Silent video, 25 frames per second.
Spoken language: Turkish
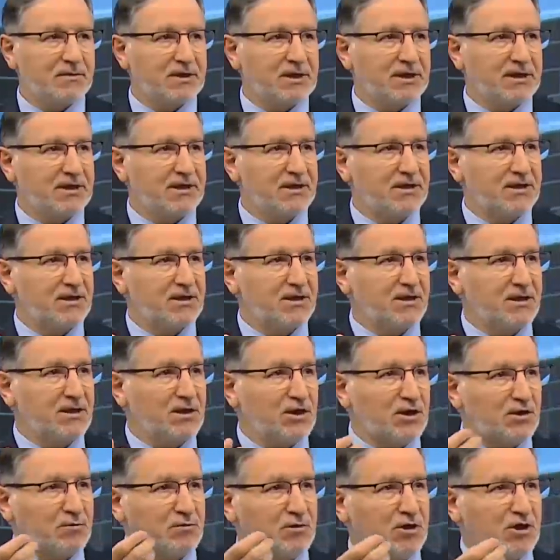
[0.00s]
Kızının
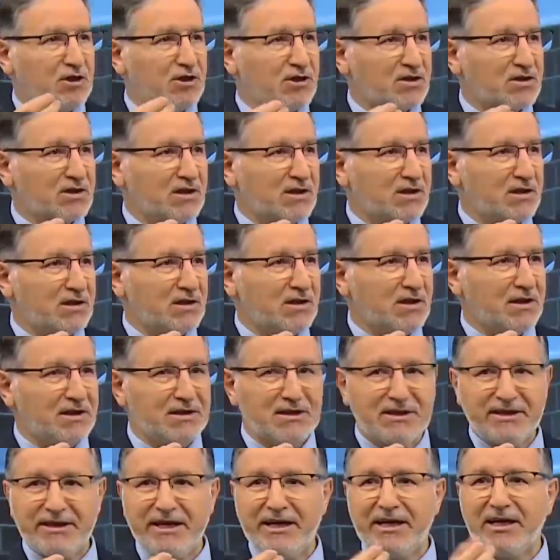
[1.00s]
ismini
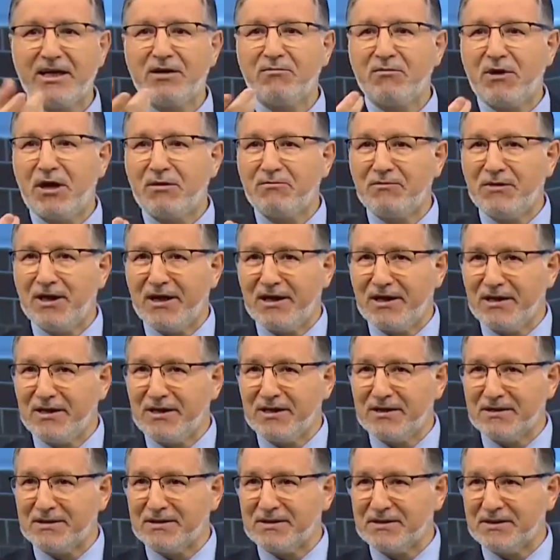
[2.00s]
kıskanırlardı, Kerimem
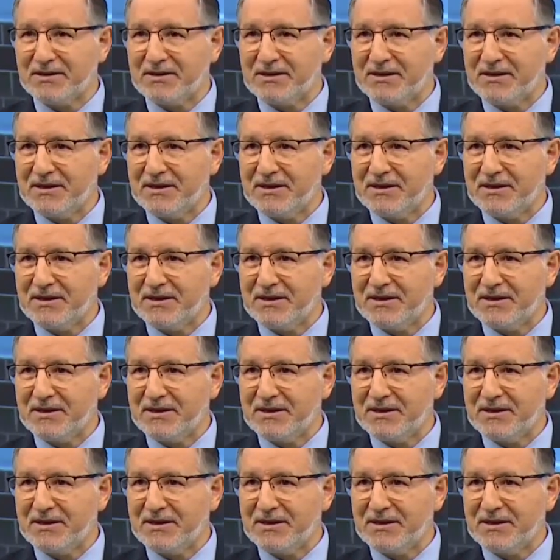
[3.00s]
derlerdi